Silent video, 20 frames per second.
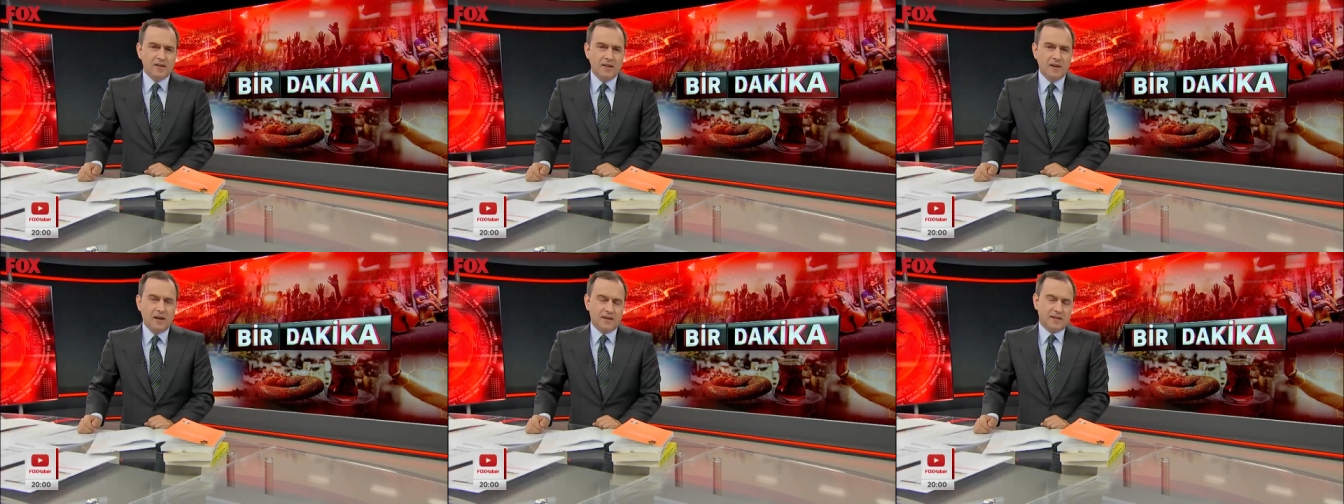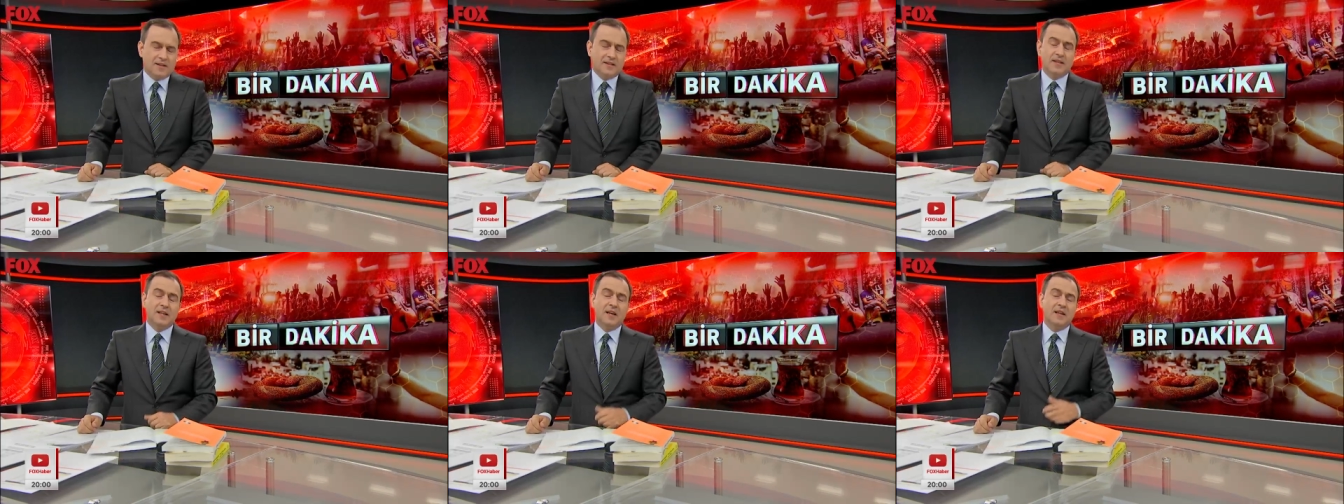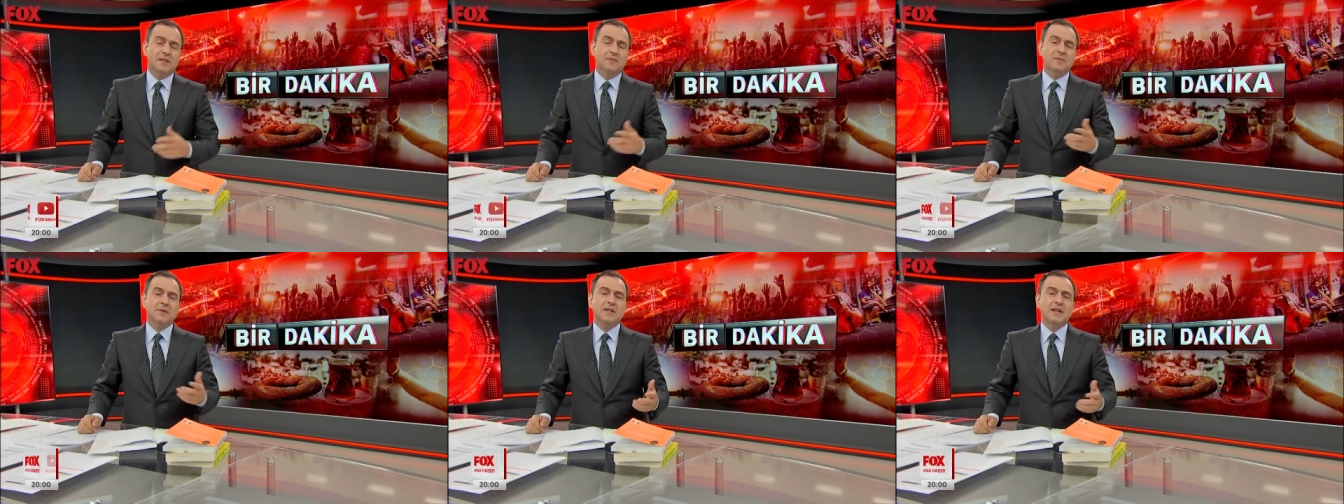Artık
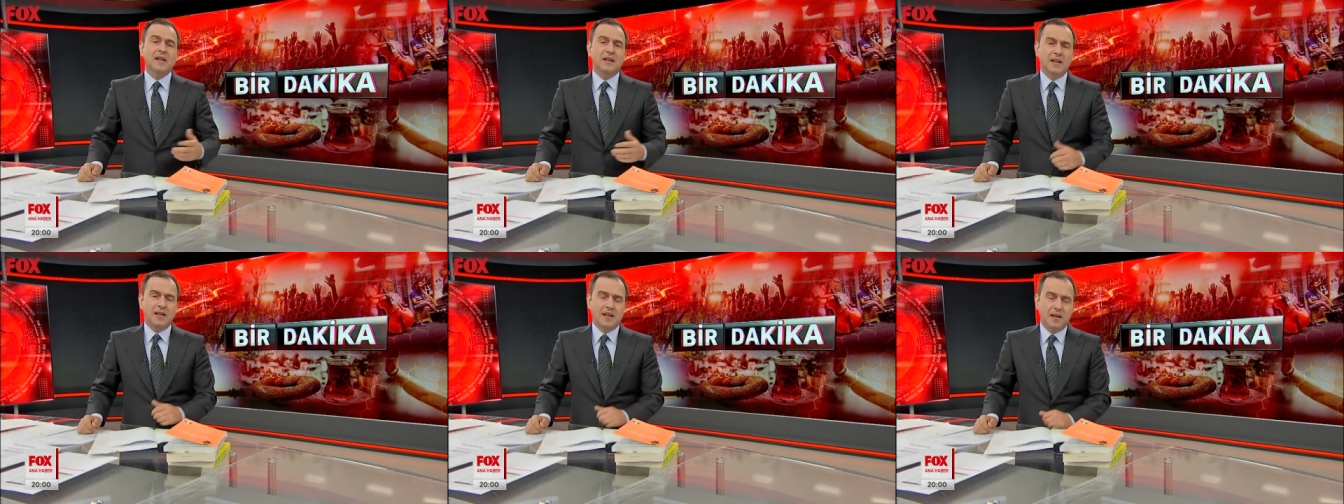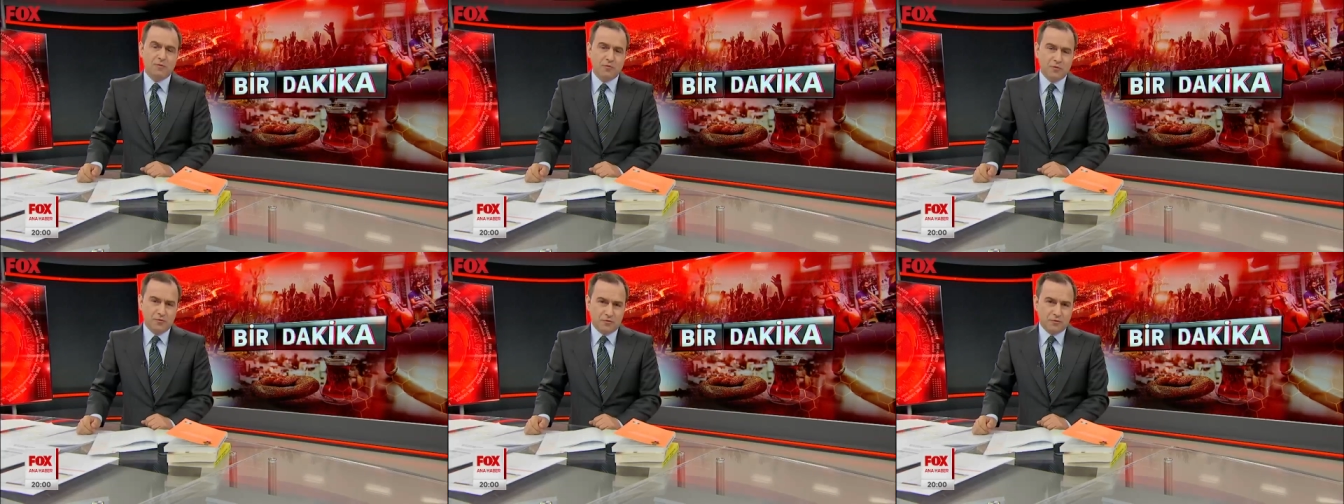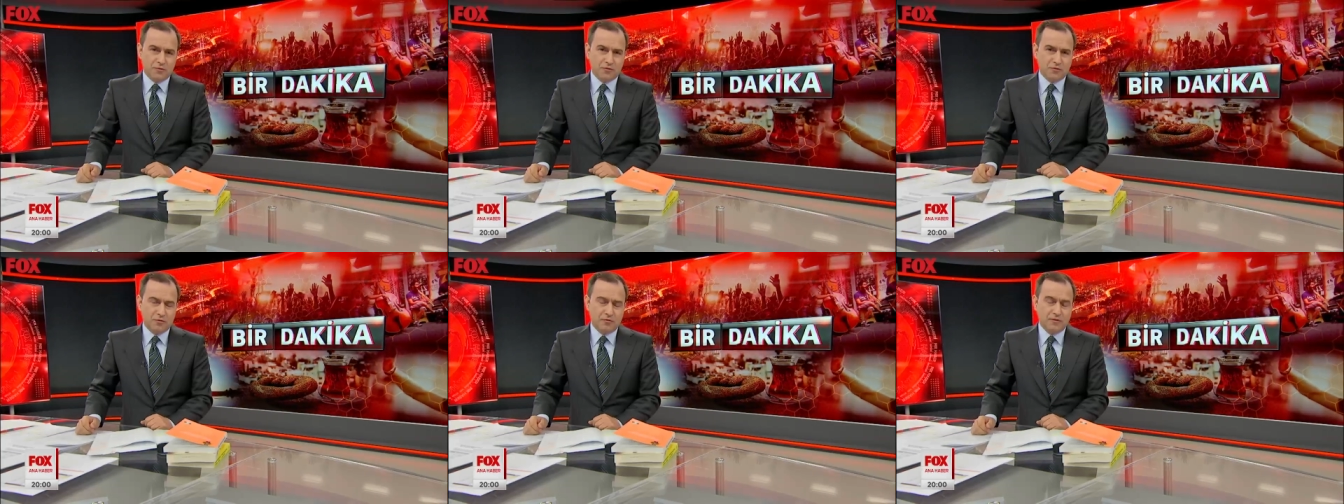kendimizi
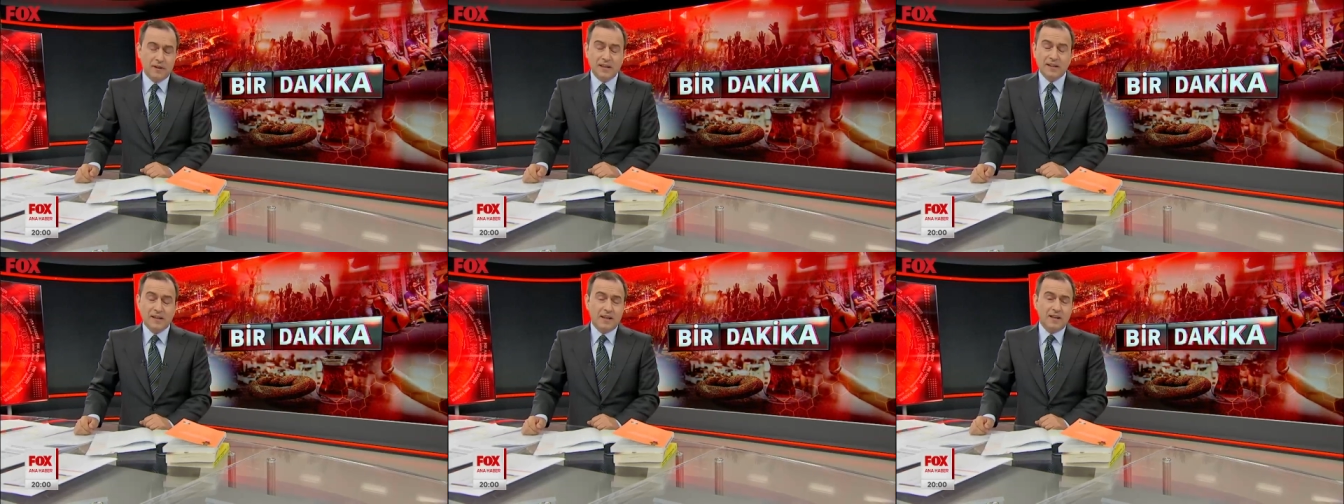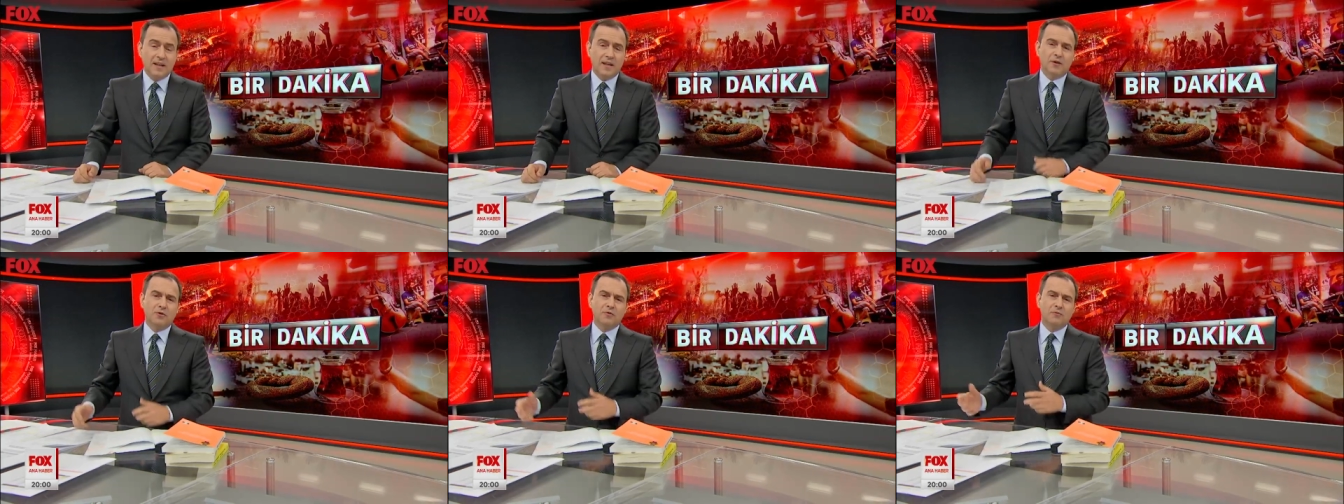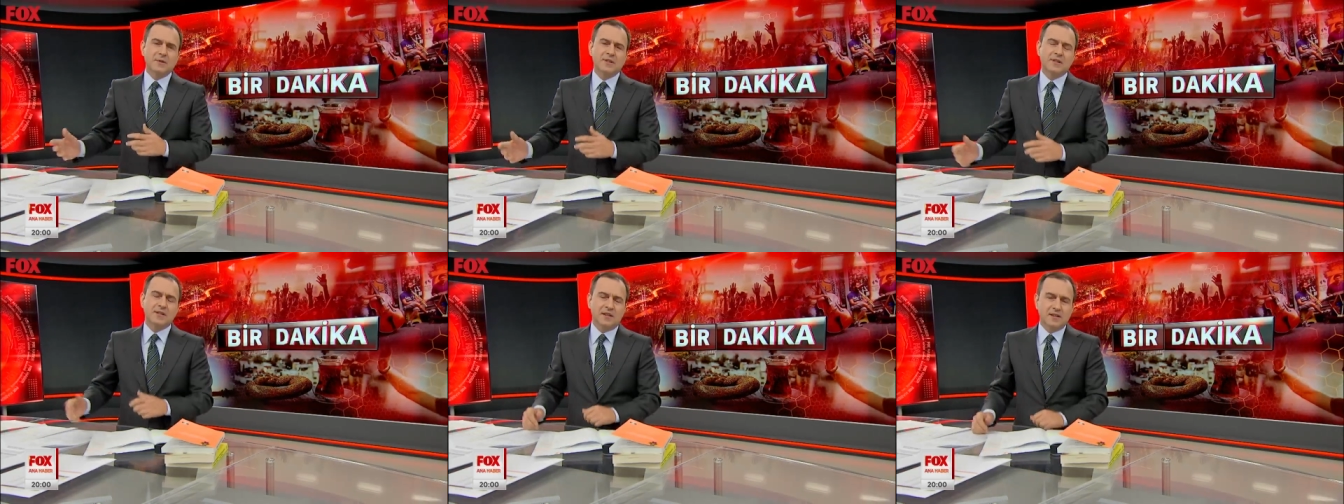yenileyemiyoruz. Neden?
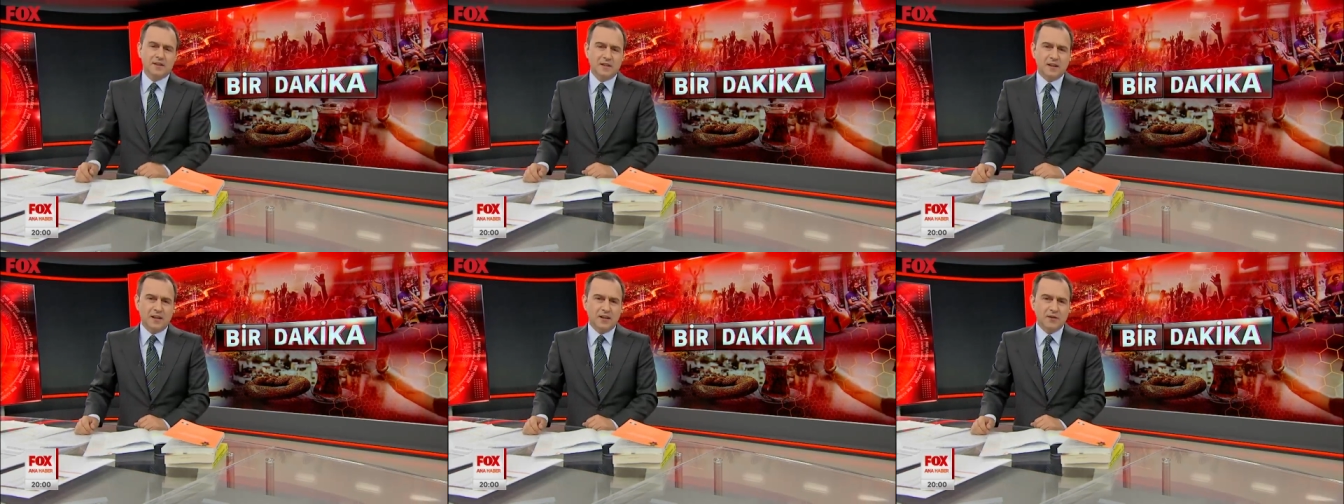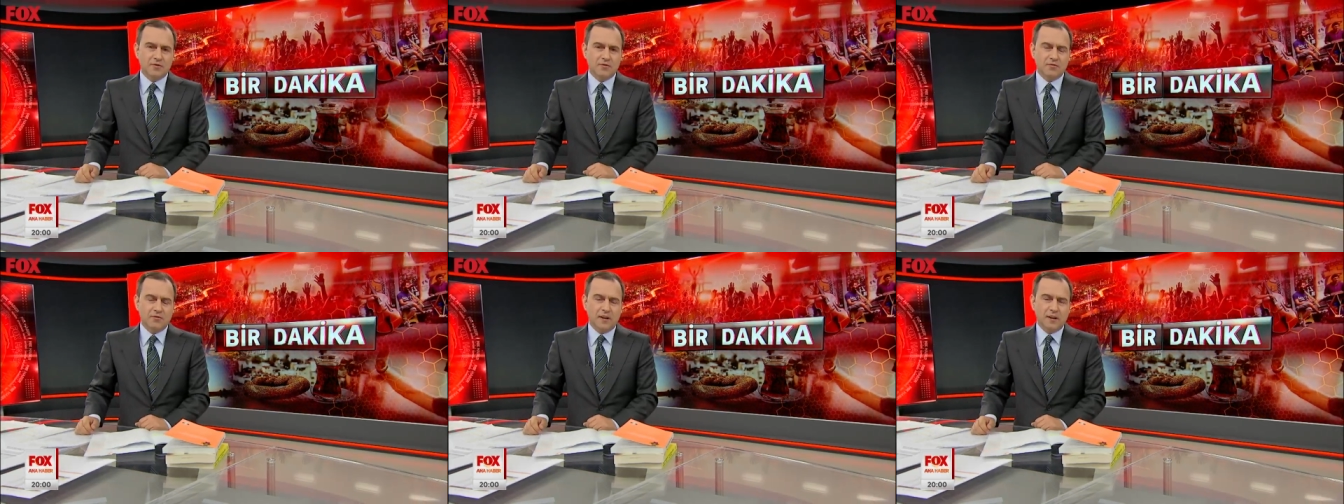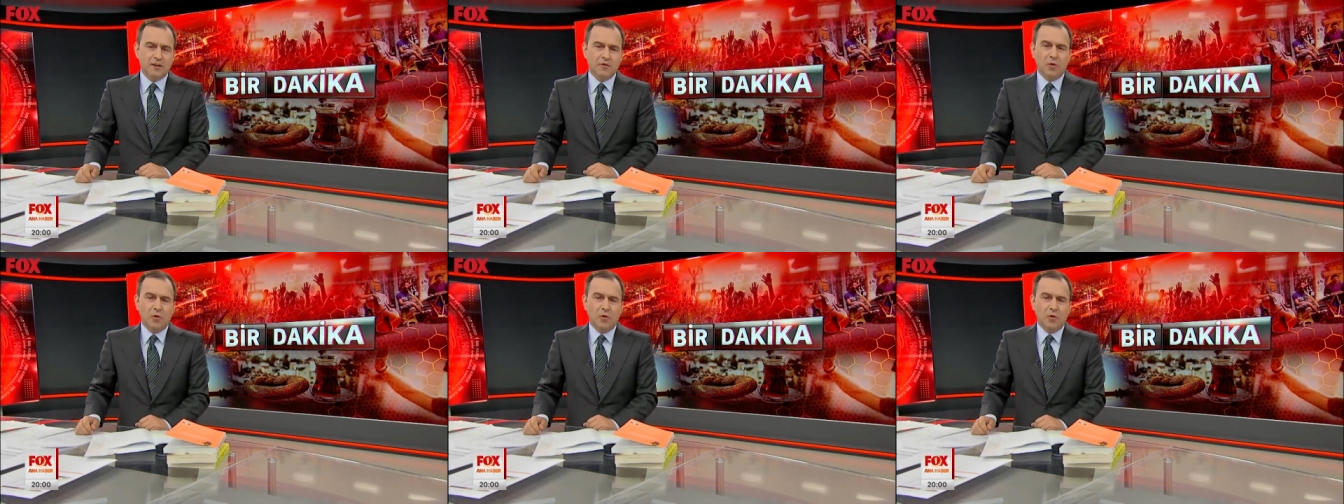Ekonomik sıkıntılar yüzünden.